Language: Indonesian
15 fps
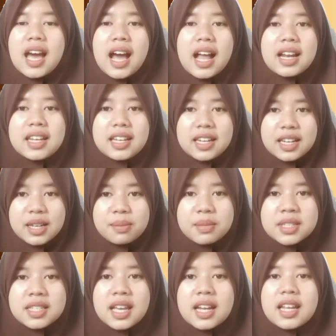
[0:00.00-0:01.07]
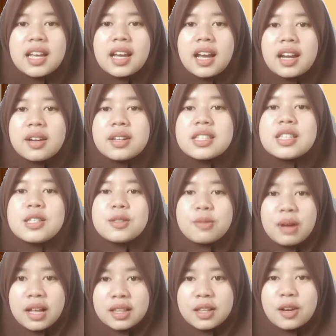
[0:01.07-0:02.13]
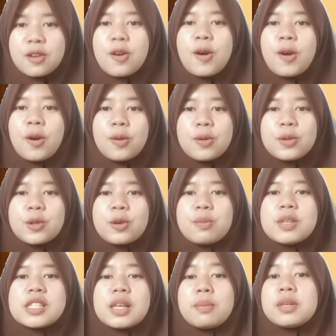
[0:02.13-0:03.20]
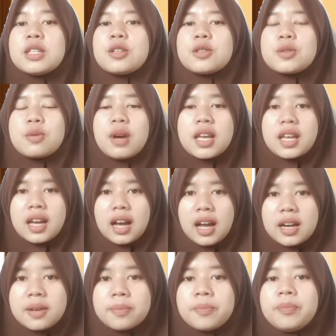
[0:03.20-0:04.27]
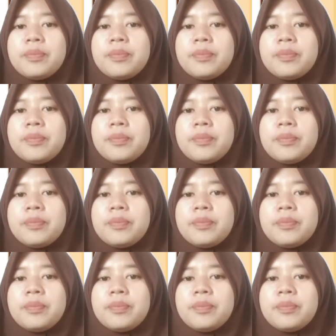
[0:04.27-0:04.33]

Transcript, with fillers: Hal ini menjadikan siswa terdorong untuk bisa menyesuaikan